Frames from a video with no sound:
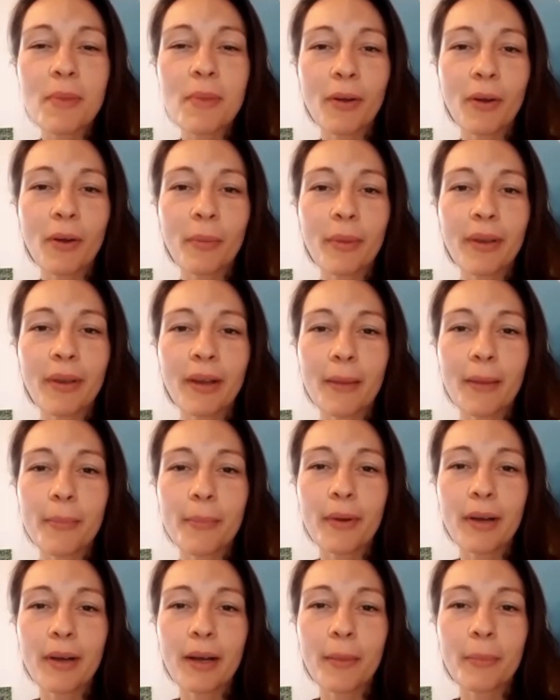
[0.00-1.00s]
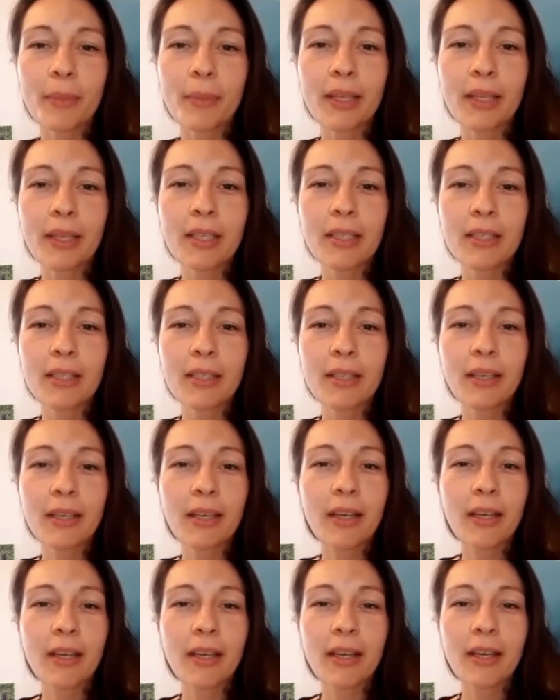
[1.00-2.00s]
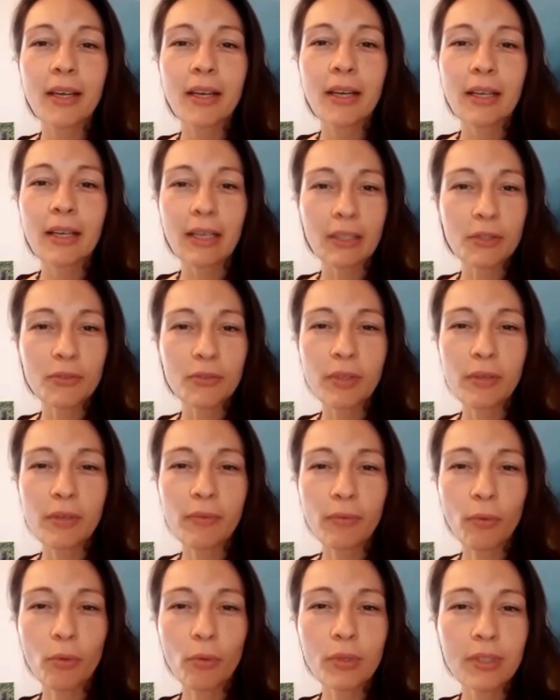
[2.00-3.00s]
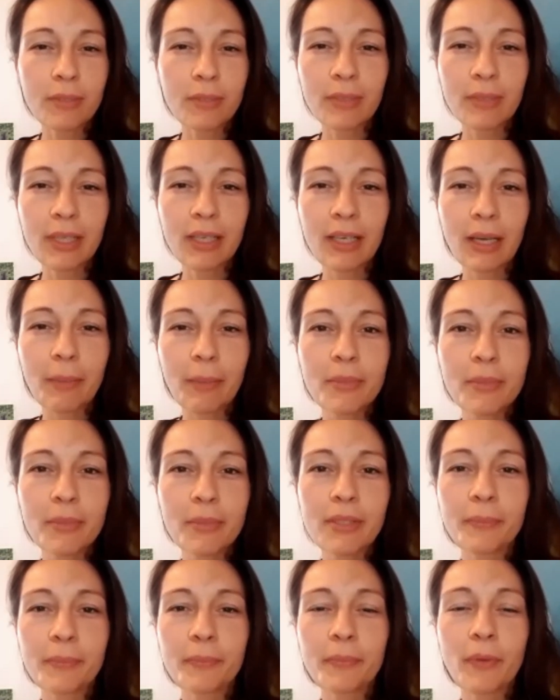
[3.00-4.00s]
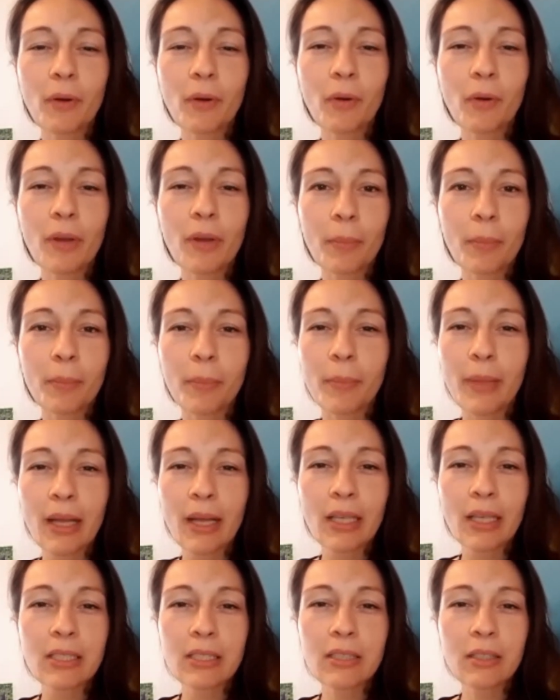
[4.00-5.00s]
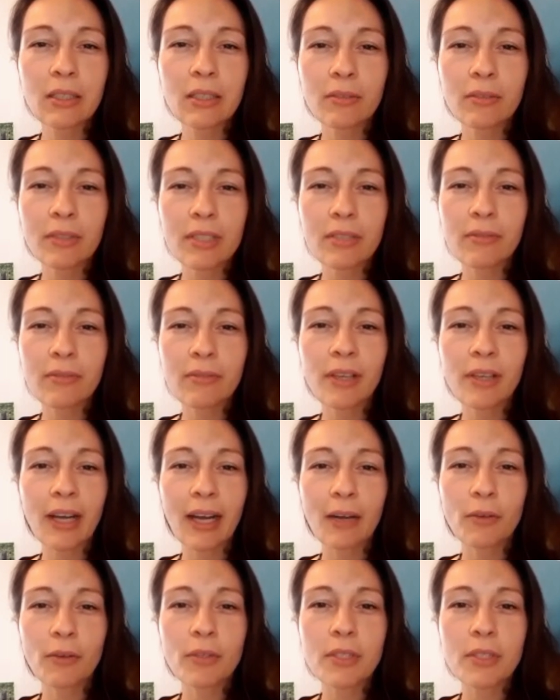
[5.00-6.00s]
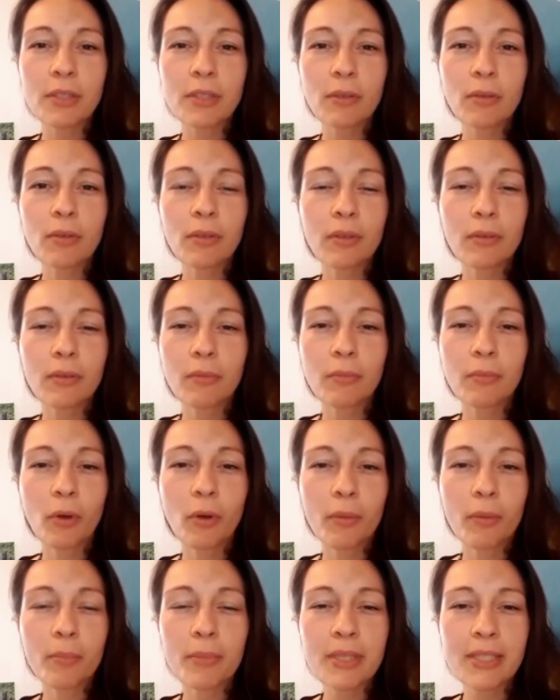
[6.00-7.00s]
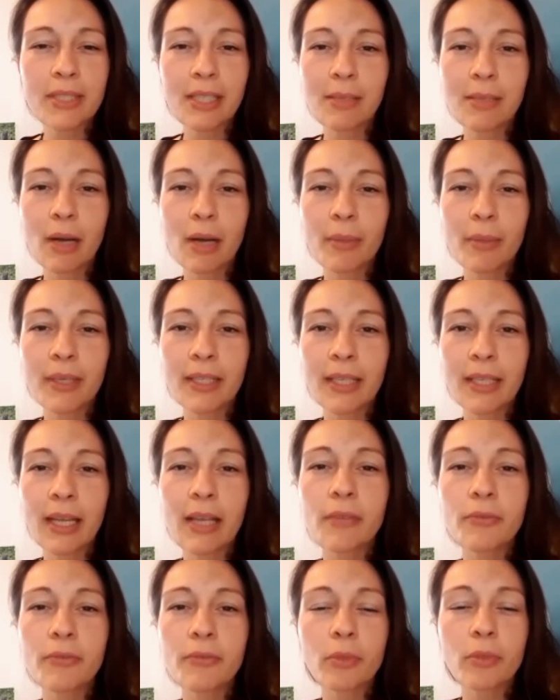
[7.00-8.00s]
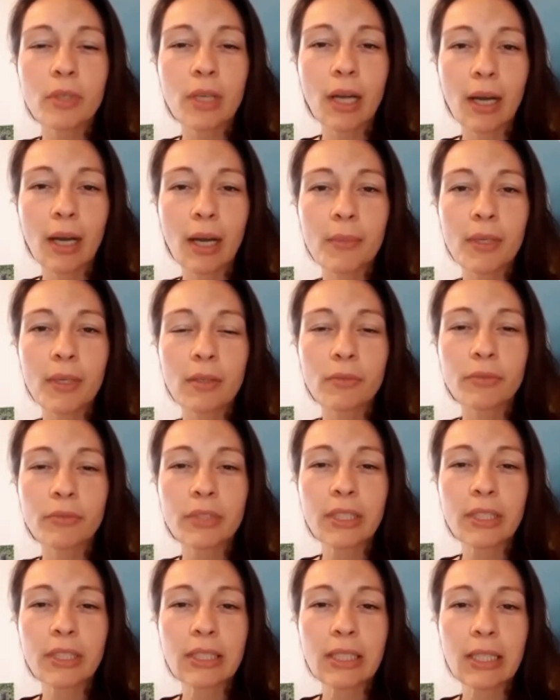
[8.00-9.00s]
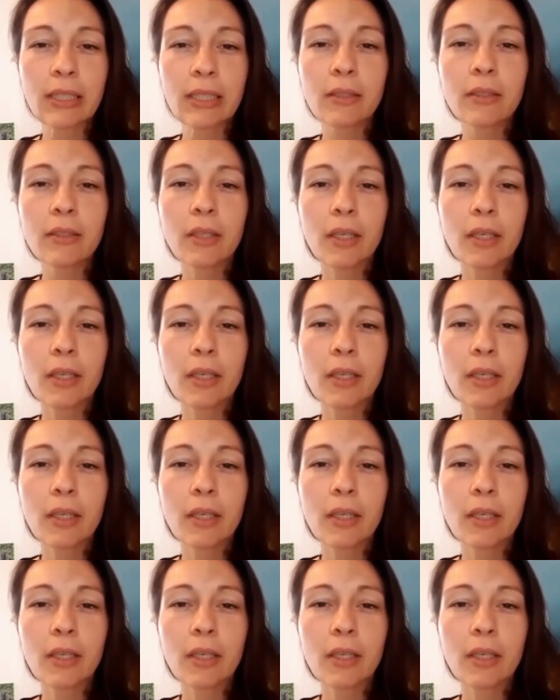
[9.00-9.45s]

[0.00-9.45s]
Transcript: bekommen habe, habe ich ganz viel Wut in mir gehabt und habe gemerkt, irgendwas will da raus und konnte mir selber aber nicht helfen und kam dann auf die Idee,